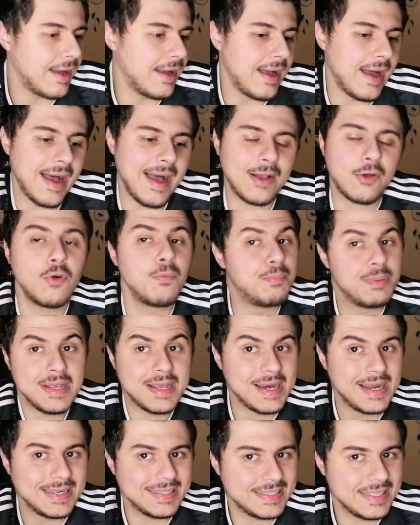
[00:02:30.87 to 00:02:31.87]
a
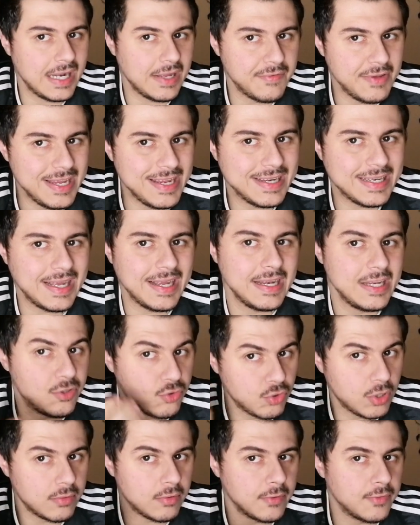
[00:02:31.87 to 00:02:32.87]
complicarsi la vita, e gli
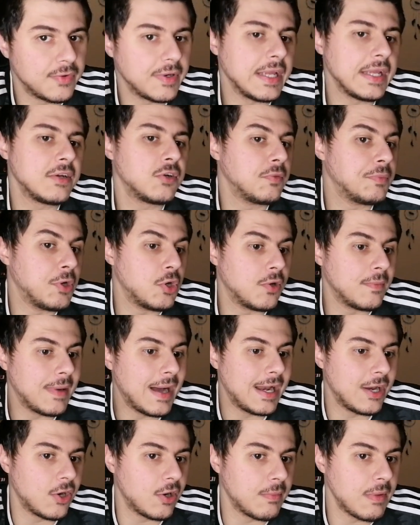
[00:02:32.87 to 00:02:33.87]
sudavo freddo, bene o
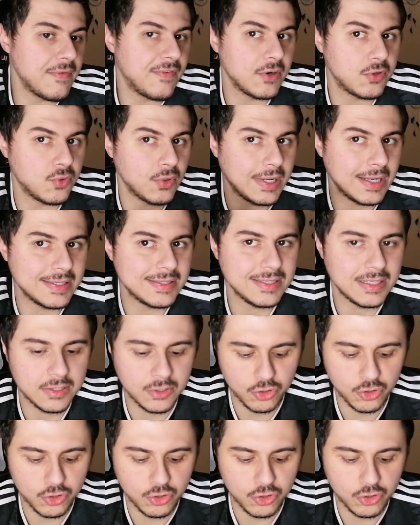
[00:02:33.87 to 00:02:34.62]
male, non ha mai fatto cazzate,